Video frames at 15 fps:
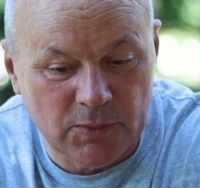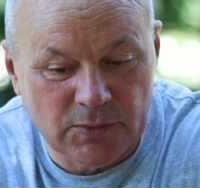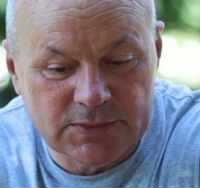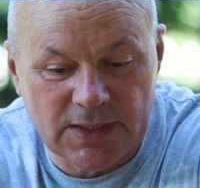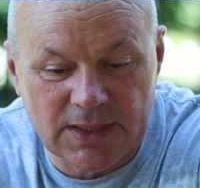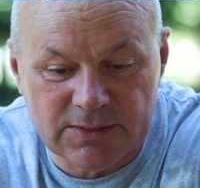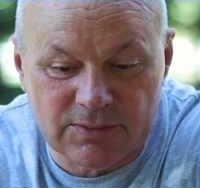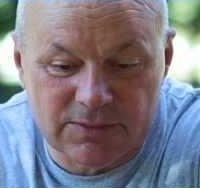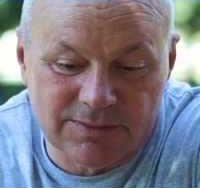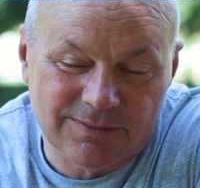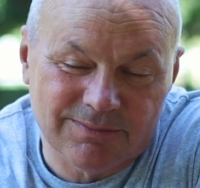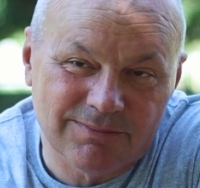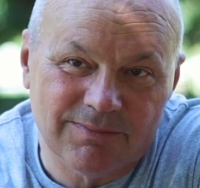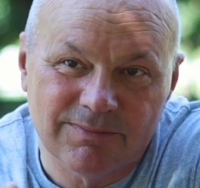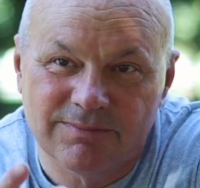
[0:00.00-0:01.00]
мой взгляд, он
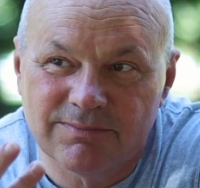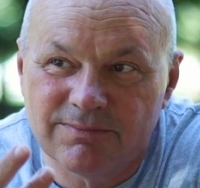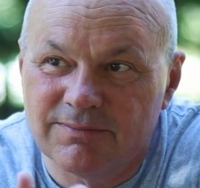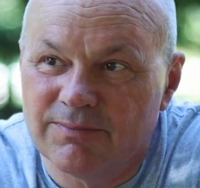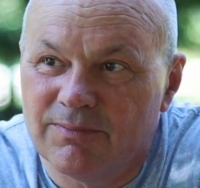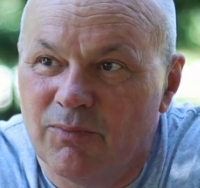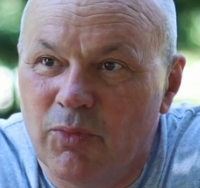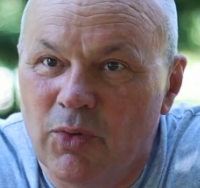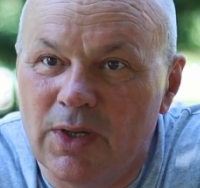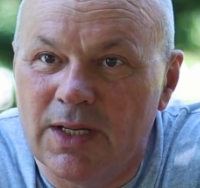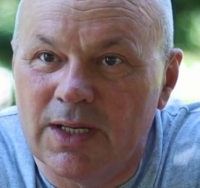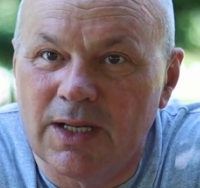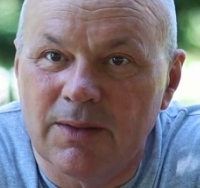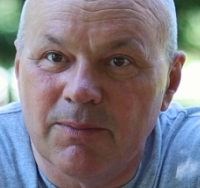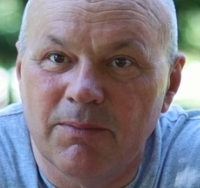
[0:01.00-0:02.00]

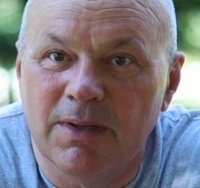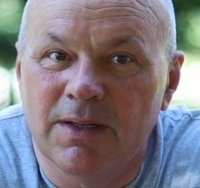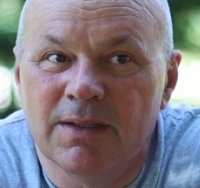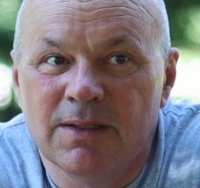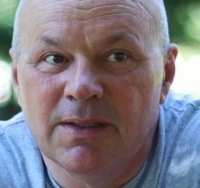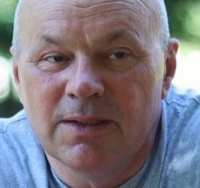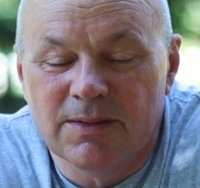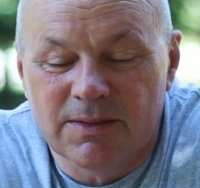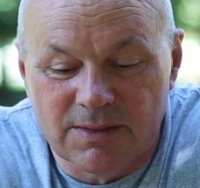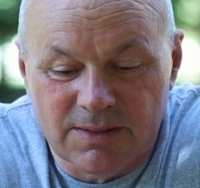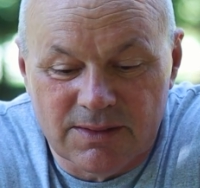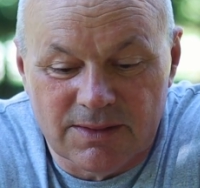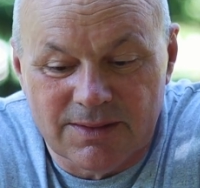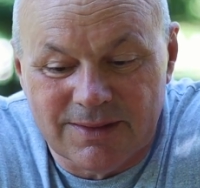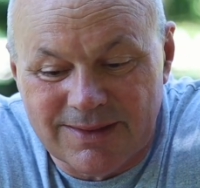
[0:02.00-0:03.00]
более как бы
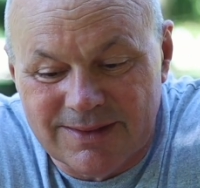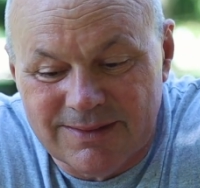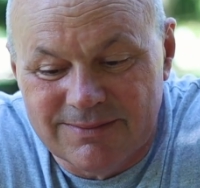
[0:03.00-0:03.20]
э,